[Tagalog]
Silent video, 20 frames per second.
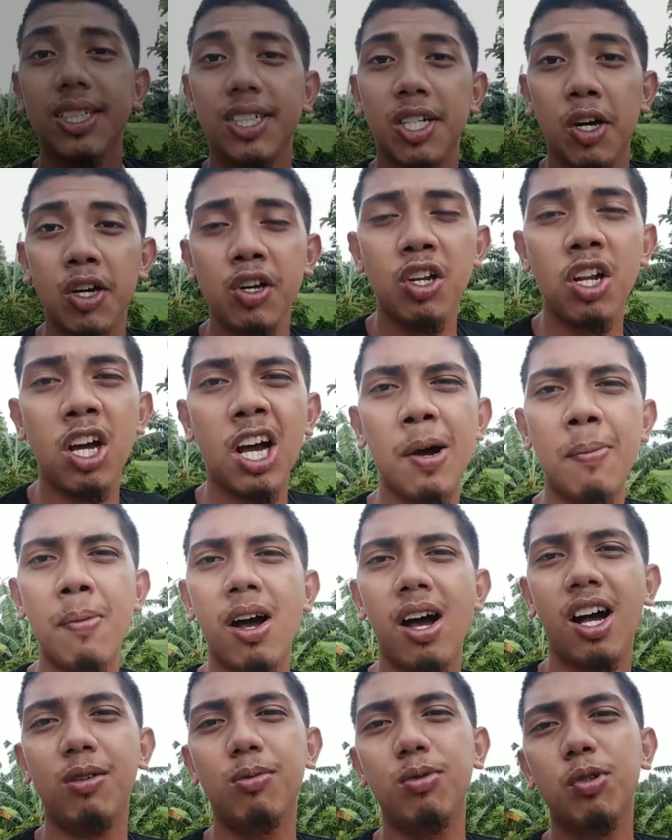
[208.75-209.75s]
So yun na nga
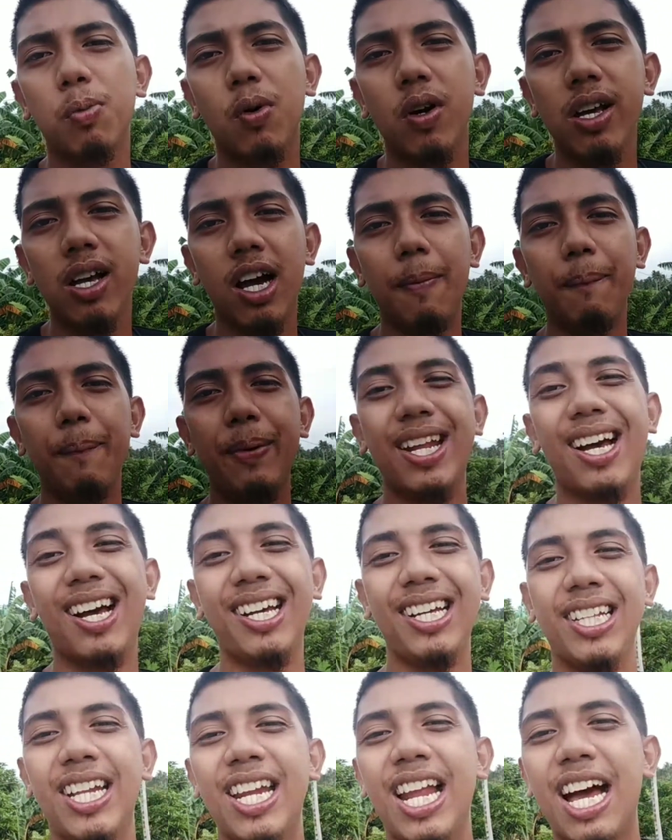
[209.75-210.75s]
mga kabuboy, ang ah,
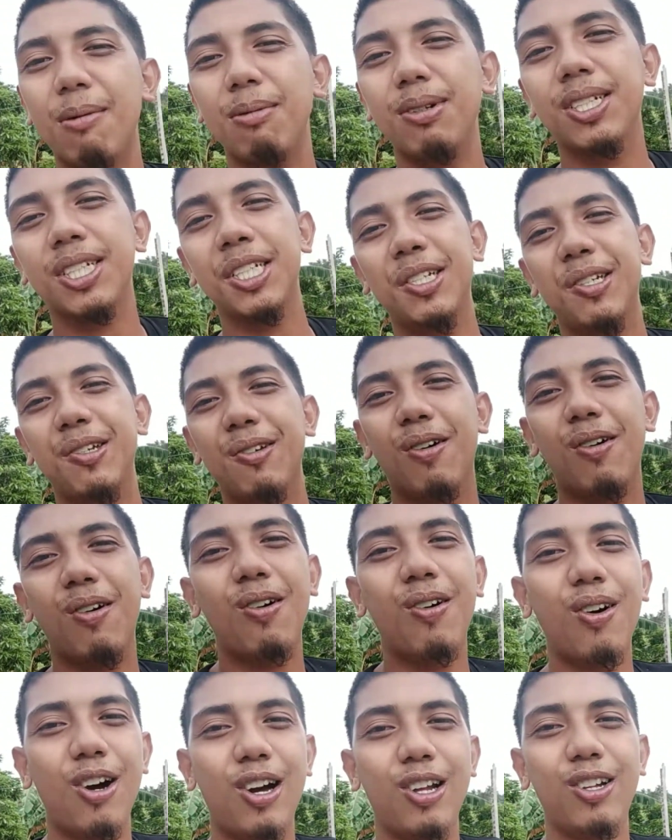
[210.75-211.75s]
pinakita namin sa inyo
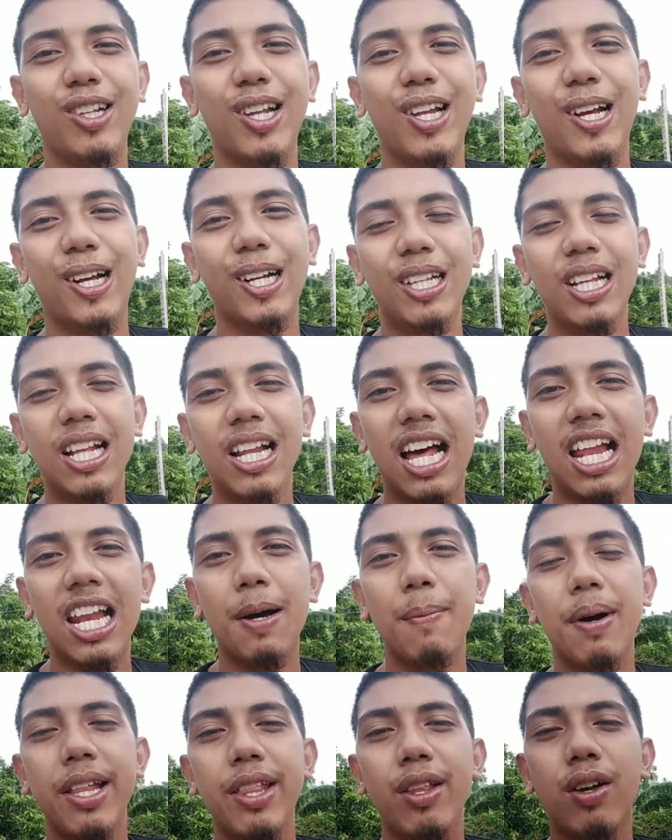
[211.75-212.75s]
kung ano talagang
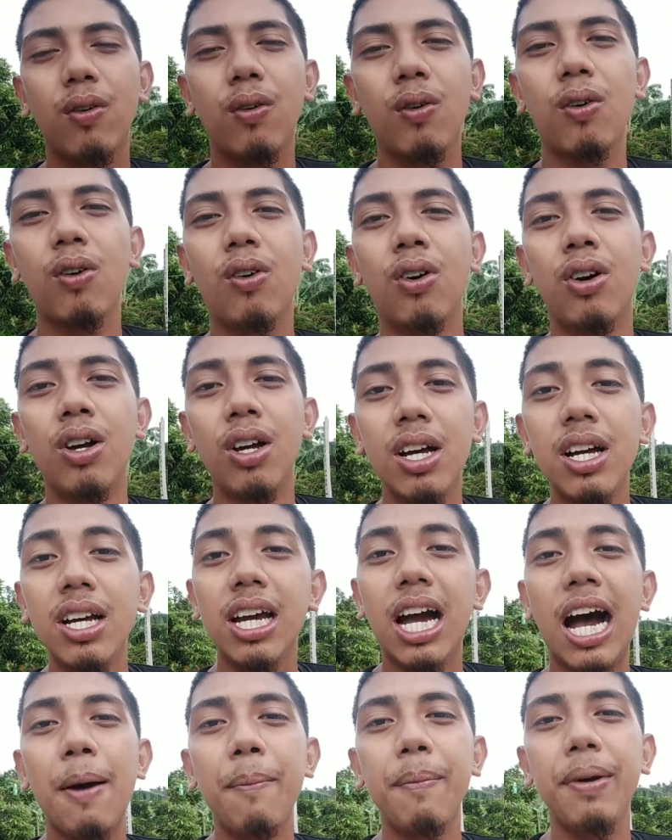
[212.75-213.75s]
nilalaman ng
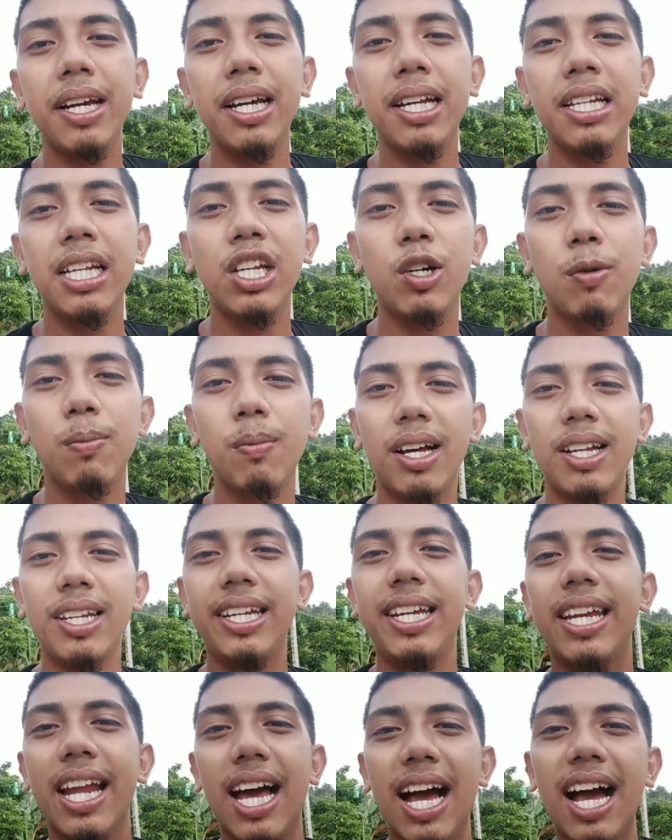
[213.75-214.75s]
aming ininom
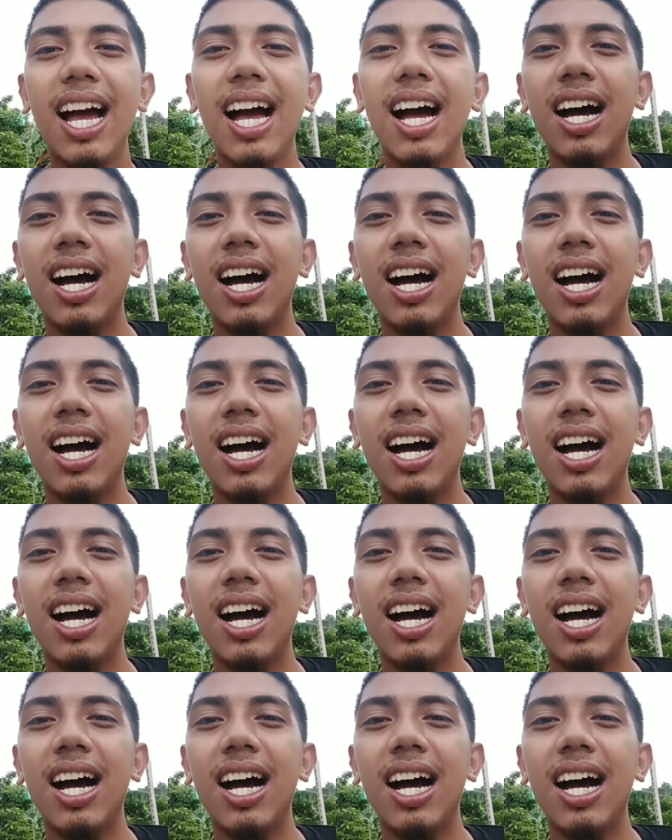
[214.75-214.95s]
kanina.